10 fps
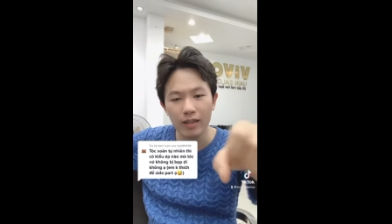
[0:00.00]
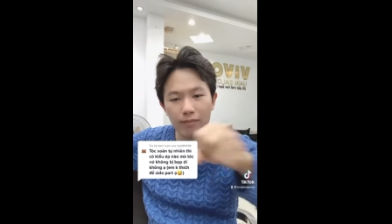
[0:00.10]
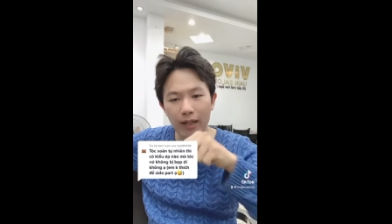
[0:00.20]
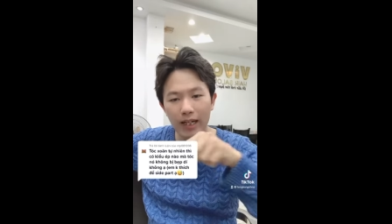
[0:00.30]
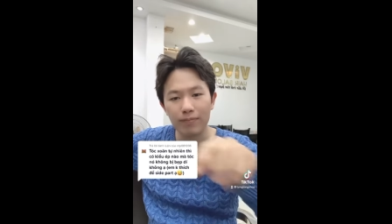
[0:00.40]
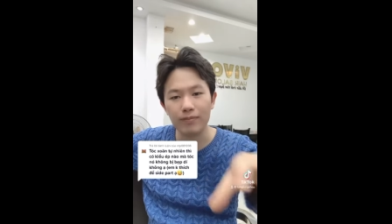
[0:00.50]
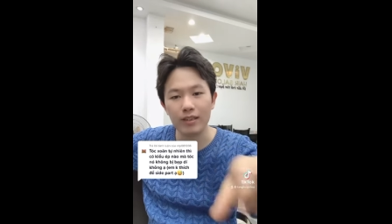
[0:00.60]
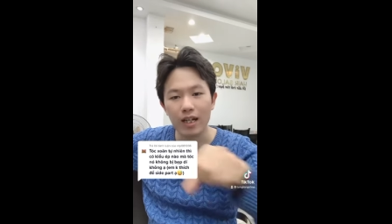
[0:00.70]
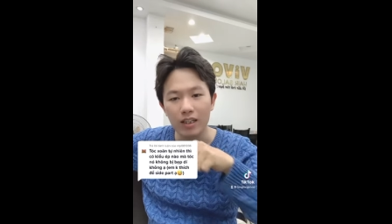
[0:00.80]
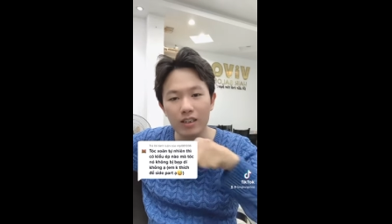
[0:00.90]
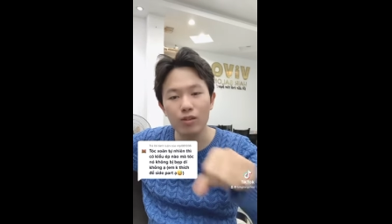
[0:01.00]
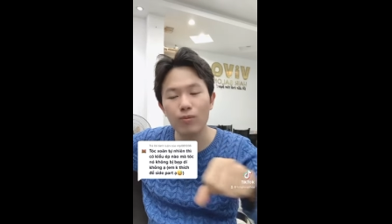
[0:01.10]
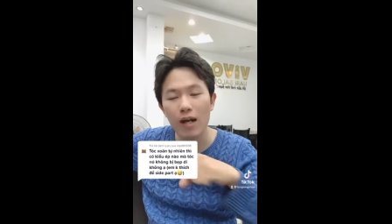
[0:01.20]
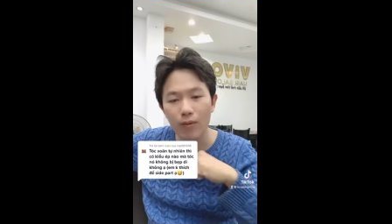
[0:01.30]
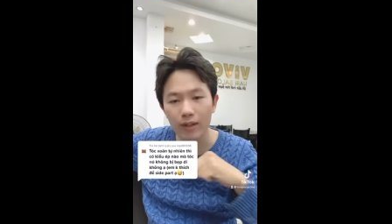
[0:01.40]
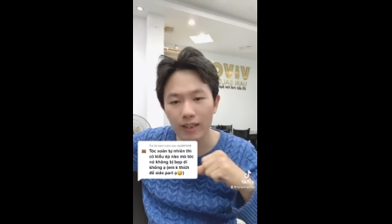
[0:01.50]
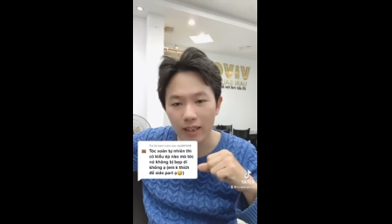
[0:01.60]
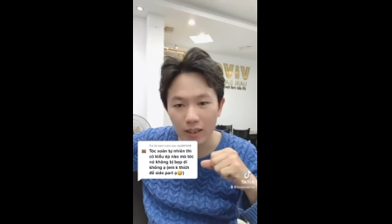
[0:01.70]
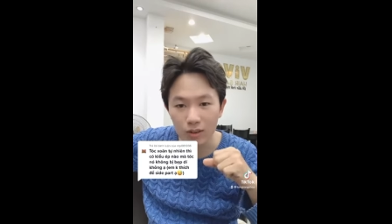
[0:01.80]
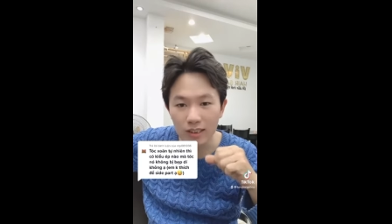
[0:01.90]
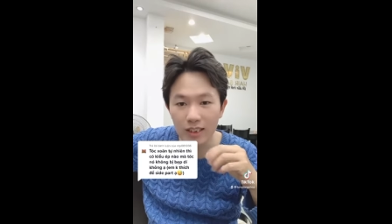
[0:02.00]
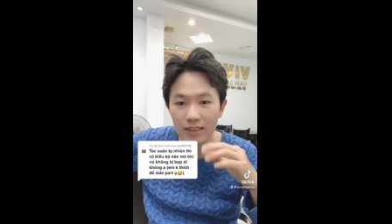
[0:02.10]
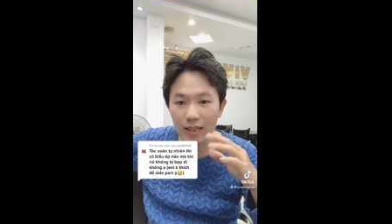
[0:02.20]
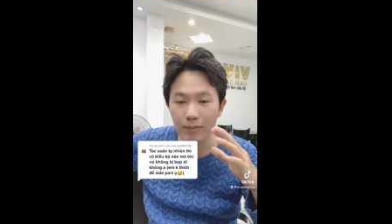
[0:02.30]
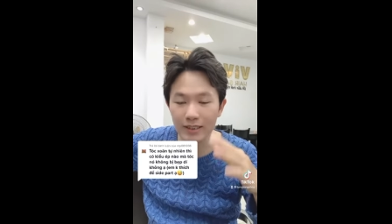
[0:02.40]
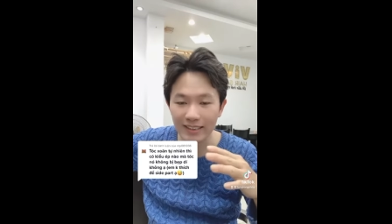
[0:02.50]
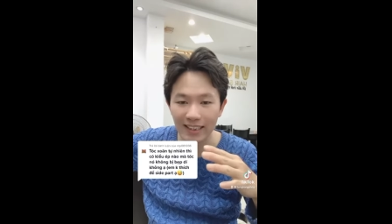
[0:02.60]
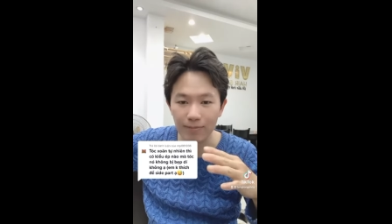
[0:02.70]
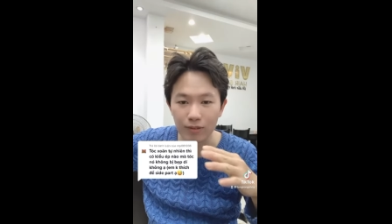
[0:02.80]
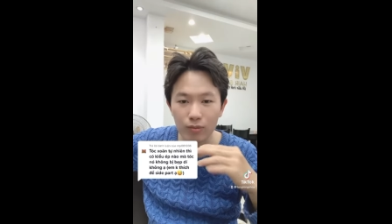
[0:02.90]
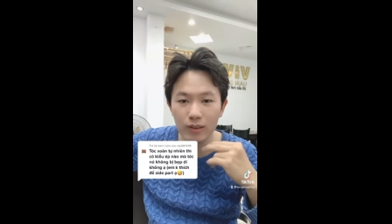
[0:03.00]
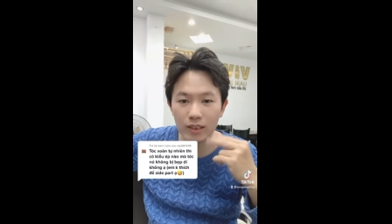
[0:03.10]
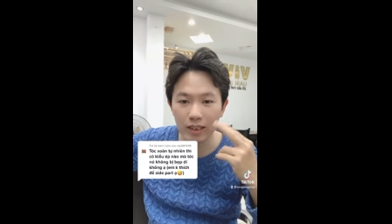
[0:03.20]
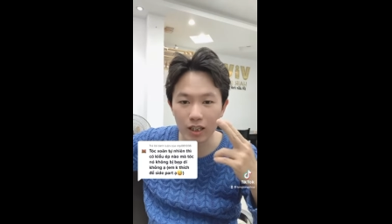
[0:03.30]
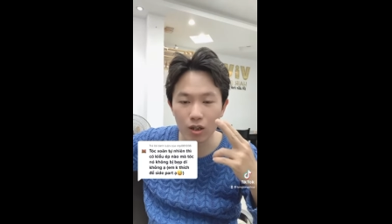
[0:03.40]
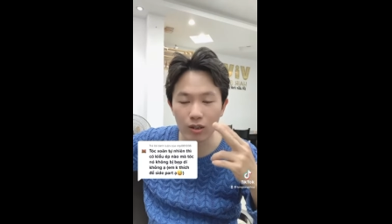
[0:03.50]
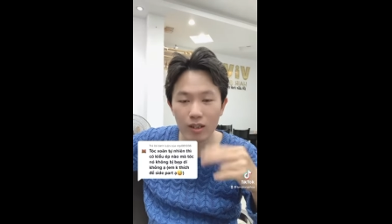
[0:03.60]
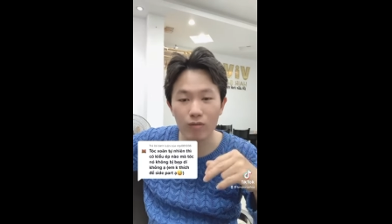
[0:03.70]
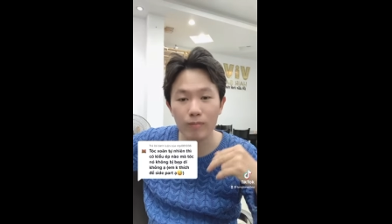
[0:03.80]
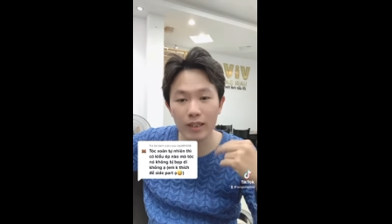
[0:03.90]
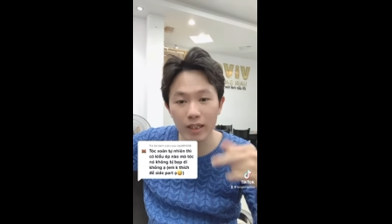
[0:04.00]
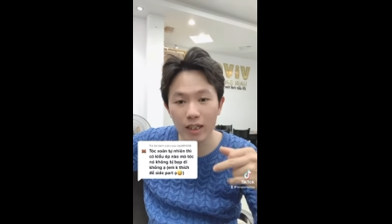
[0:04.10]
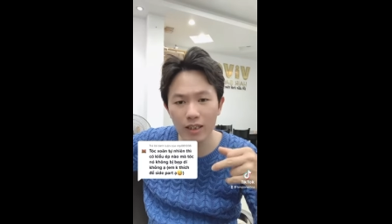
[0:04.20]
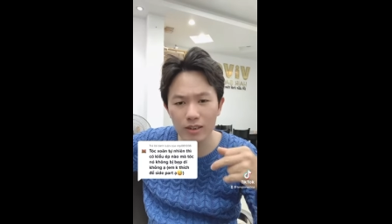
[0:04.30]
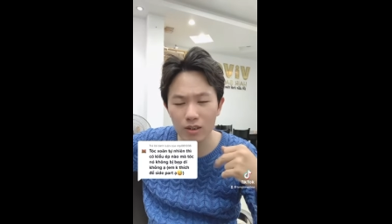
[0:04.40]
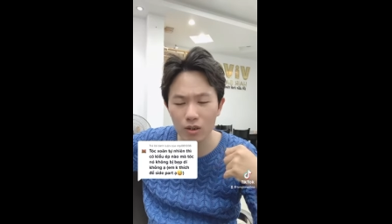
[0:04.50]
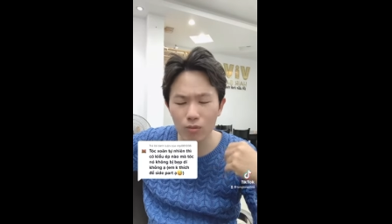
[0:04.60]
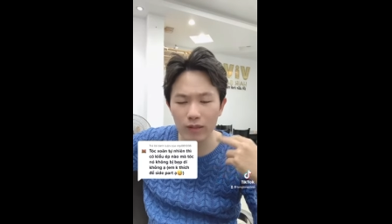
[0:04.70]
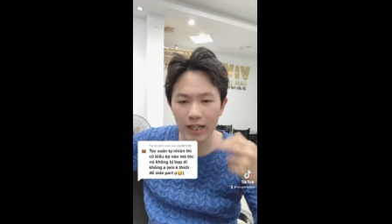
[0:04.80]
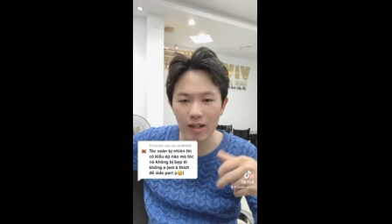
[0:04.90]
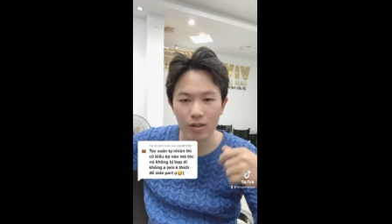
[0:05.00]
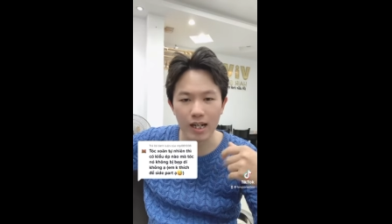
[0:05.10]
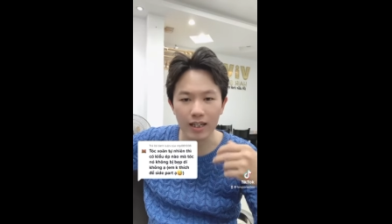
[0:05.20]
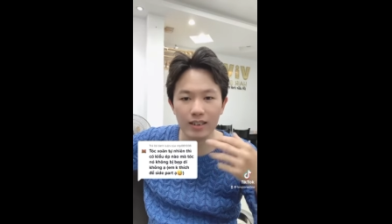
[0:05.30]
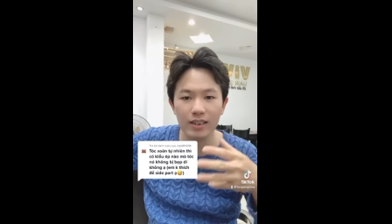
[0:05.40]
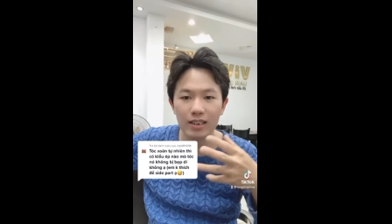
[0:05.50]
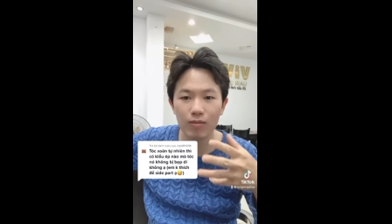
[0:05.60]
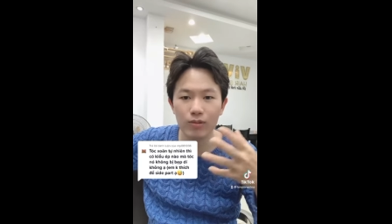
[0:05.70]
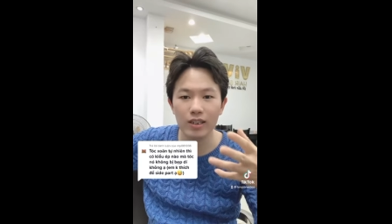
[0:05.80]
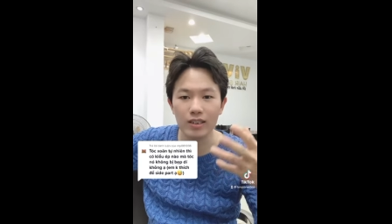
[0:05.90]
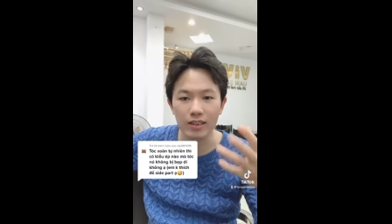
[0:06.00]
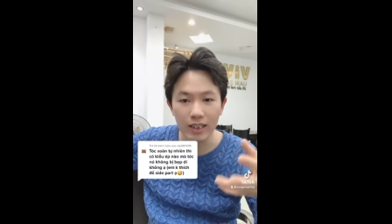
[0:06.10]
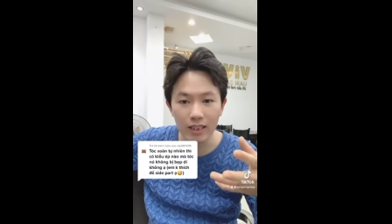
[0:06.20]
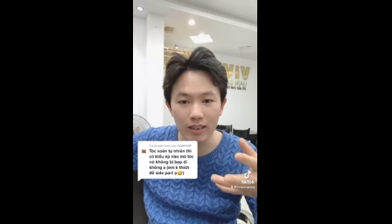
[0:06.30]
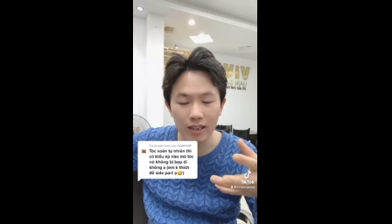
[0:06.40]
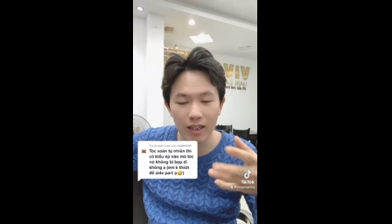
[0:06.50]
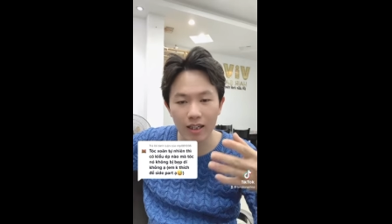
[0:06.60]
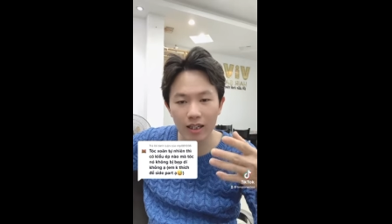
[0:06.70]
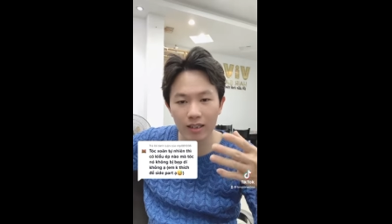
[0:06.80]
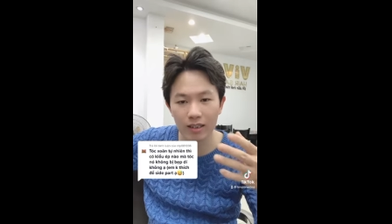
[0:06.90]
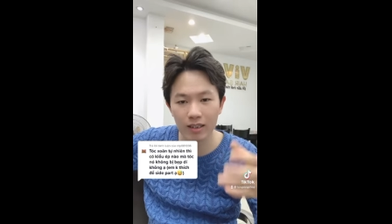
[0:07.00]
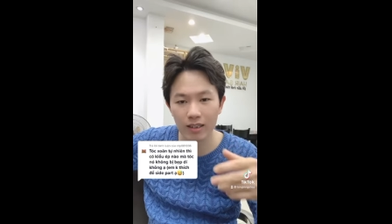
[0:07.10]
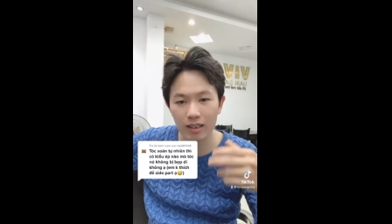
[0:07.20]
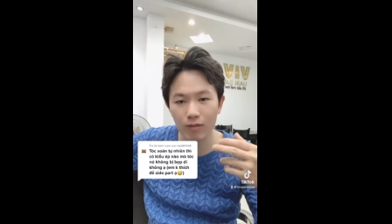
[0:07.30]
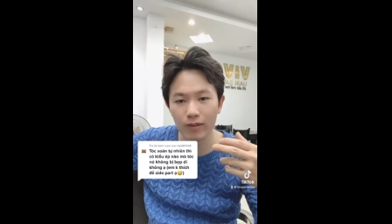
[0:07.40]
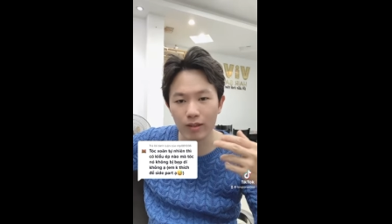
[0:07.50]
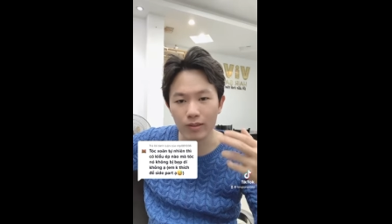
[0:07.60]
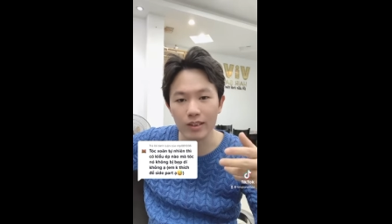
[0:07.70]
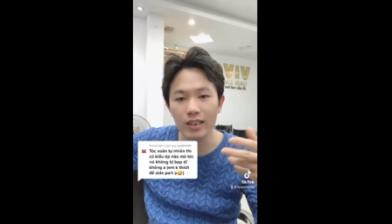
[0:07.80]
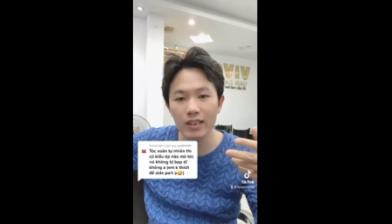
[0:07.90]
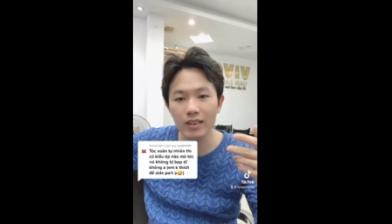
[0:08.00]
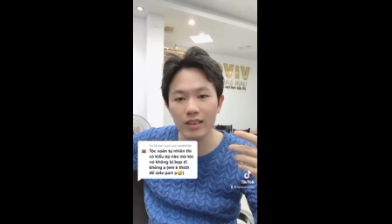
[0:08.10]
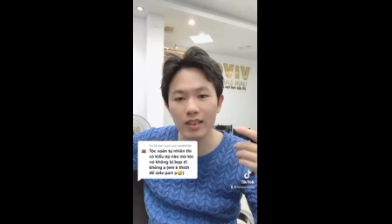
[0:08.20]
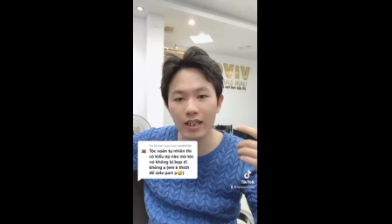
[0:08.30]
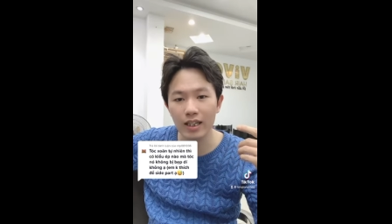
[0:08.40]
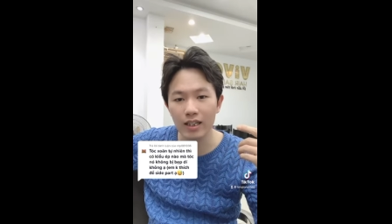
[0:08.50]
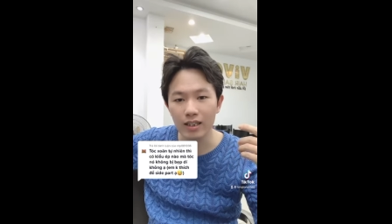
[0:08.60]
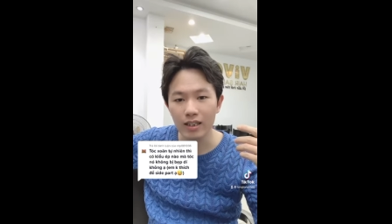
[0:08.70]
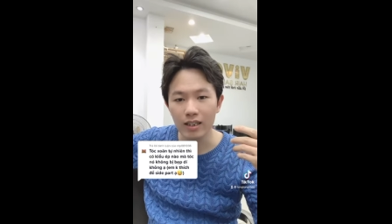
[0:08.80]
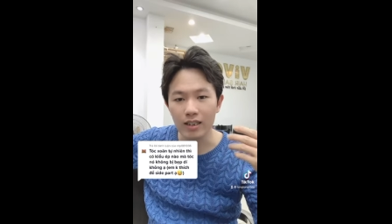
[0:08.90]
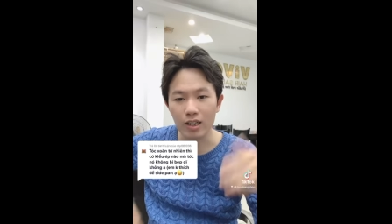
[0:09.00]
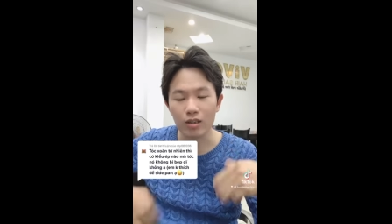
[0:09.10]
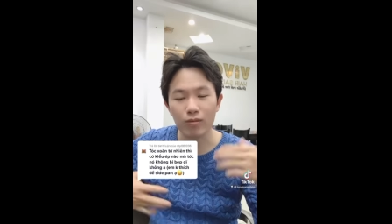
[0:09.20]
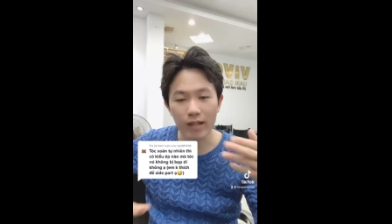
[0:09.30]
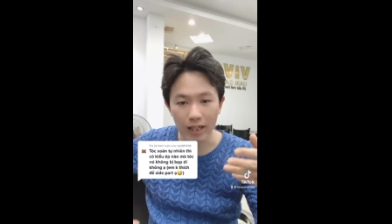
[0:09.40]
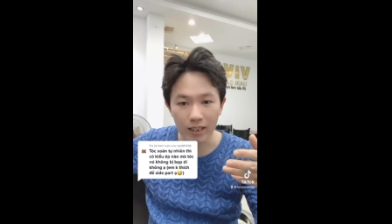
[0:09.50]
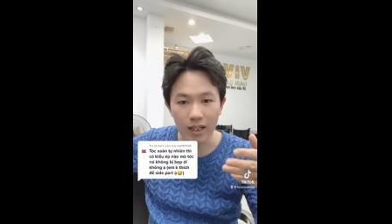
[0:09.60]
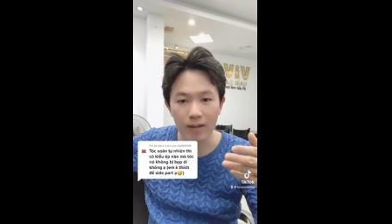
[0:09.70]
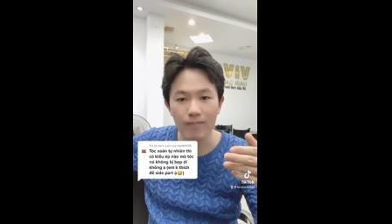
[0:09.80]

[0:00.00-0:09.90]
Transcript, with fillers: máy ép thẳng như lúc đầu ấy thì nó rất là dễ bị xẹp cũng như là cái ngọn tóc nó bị đơ chứ nó không thể nào nó thẳng như cái tóc người tự nhiên ờ, cái tóc kiểu tự nhiên như người người có tóc thẳng được